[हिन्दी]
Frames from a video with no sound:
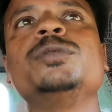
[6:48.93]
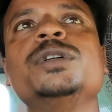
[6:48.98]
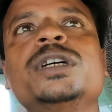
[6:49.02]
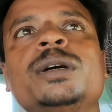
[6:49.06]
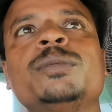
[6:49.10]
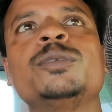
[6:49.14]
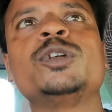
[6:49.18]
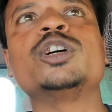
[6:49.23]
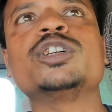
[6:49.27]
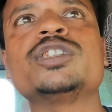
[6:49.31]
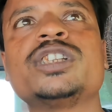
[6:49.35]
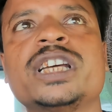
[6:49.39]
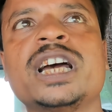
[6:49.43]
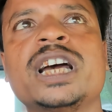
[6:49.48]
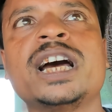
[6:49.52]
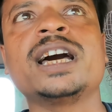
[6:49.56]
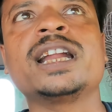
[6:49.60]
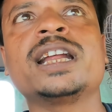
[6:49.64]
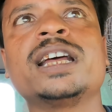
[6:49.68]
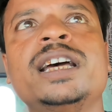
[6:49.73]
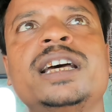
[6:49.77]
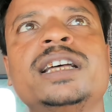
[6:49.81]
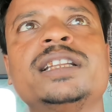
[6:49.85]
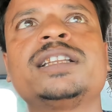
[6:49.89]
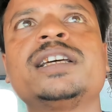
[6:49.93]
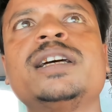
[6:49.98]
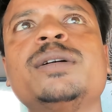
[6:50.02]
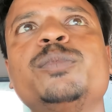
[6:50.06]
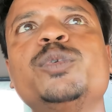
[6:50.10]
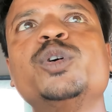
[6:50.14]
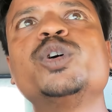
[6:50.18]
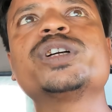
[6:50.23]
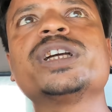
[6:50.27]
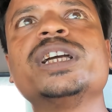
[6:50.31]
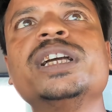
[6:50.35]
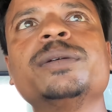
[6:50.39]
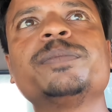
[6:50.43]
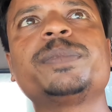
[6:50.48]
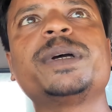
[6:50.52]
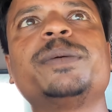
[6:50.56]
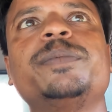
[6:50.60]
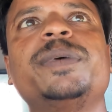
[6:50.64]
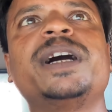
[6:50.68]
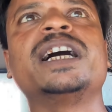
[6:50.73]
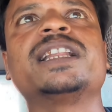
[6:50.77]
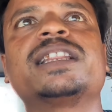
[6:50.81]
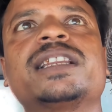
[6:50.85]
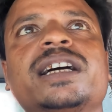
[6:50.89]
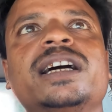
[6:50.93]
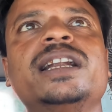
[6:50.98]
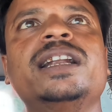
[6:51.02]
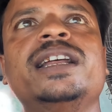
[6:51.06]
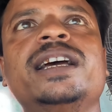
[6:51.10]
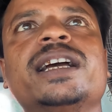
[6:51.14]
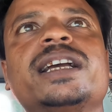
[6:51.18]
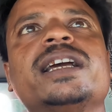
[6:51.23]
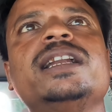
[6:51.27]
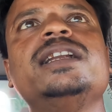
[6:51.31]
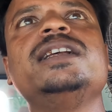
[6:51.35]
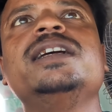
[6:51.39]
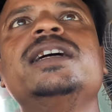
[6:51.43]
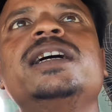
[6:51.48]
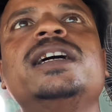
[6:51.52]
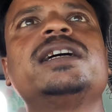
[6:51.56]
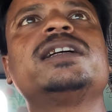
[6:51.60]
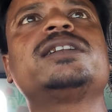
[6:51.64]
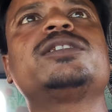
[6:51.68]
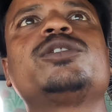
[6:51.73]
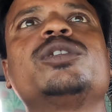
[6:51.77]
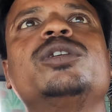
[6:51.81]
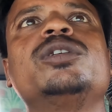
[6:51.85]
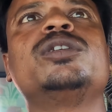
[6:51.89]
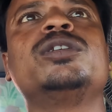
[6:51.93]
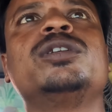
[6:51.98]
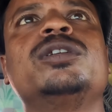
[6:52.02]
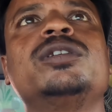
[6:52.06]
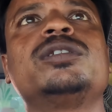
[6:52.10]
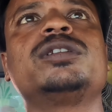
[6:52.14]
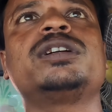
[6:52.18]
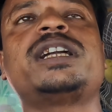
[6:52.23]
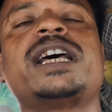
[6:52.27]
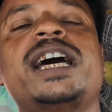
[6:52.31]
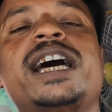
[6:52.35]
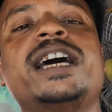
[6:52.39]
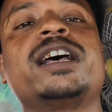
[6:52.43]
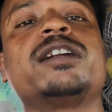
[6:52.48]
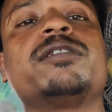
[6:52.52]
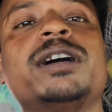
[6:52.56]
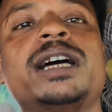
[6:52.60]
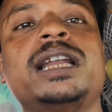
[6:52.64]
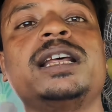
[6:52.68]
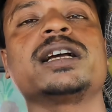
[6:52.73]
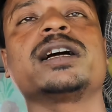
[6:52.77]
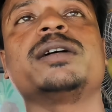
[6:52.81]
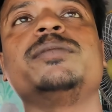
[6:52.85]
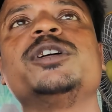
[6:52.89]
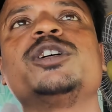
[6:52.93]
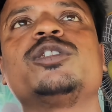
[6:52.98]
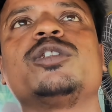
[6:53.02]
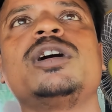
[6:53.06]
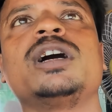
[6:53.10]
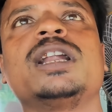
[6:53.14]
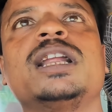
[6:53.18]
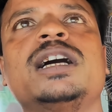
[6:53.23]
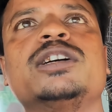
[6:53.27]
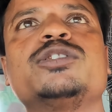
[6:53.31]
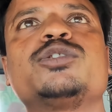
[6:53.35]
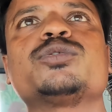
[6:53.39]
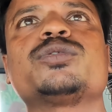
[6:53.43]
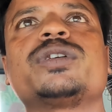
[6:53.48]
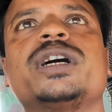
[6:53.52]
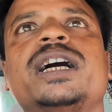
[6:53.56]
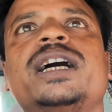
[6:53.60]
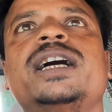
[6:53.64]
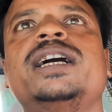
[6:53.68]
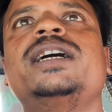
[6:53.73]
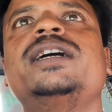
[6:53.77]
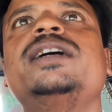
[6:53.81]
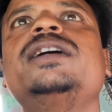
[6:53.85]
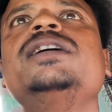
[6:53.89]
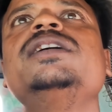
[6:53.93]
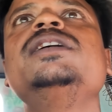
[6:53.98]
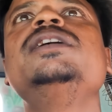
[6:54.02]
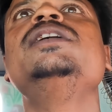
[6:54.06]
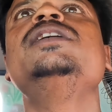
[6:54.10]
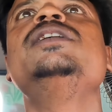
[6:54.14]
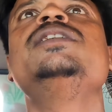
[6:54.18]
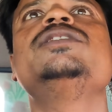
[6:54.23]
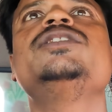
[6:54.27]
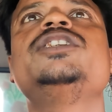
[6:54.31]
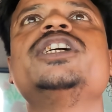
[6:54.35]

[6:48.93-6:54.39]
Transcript: तो अभी हम लोग जा रहे थे बुकिंग पे बात करने के लिए तो टायर वाले का भी कॉल आ चुका है